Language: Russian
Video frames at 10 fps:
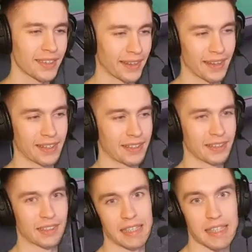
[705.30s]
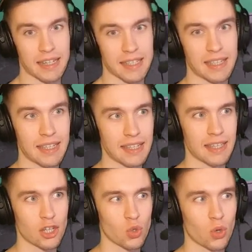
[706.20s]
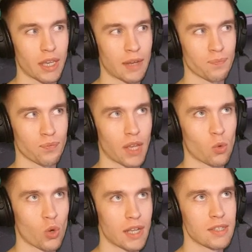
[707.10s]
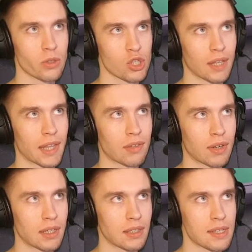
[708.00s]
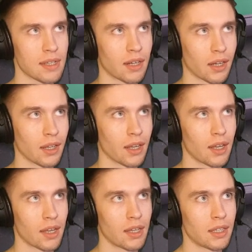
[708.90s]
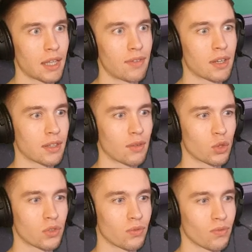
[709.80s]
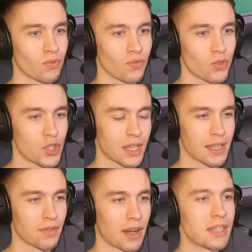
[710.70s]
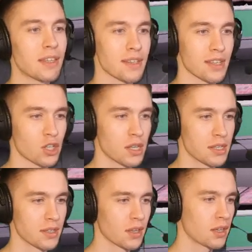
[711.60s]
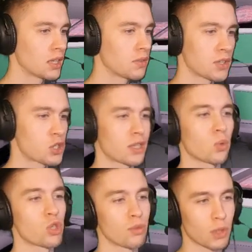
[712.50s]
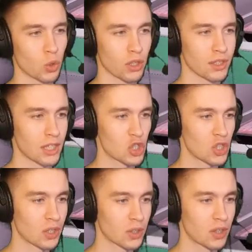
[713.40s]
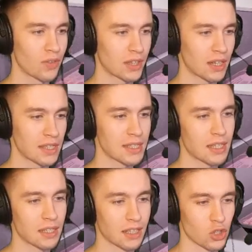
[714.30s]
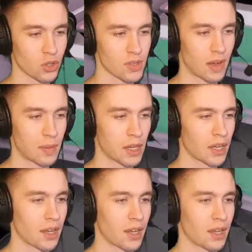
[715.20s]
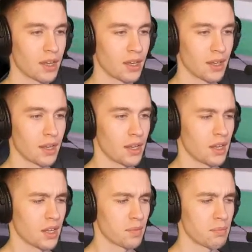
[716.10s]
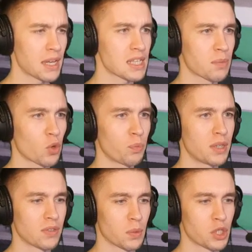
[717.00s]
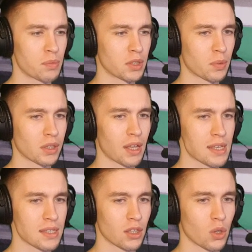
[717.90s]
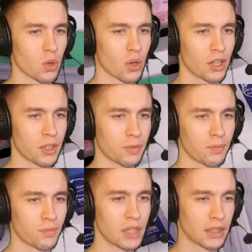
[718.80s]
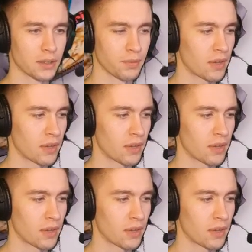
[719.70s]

так как э, они расходились, знаешь, сколько я уходил часа на два из игры, и, наверное, вот часа за два они разошлись. Два часа это очень много, это аж целых две-три серии наших с вами. Мясо покупить вообще было бы классно, но нет,